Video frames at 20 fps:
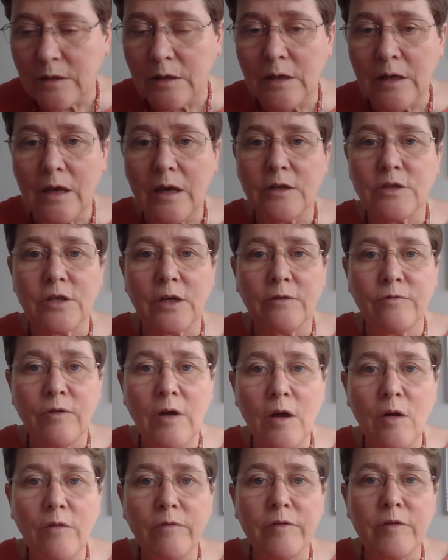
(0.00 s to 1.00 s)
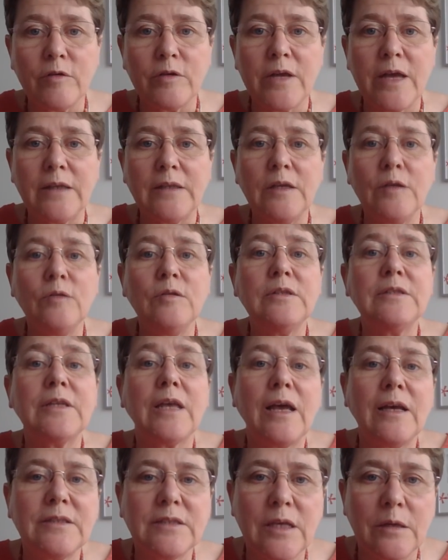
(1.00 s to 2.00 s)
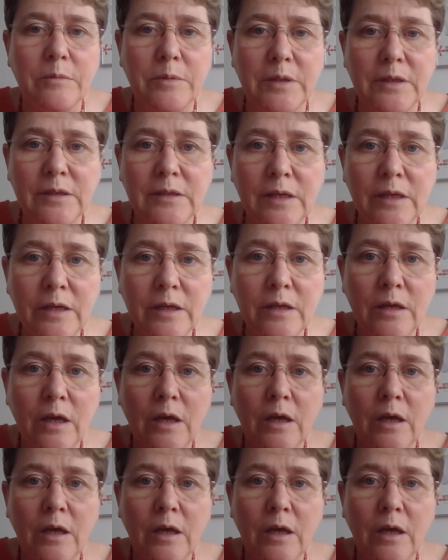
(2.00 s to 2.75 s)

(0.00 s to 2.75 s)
Et à chaque fois, on va regarder une traçabilité,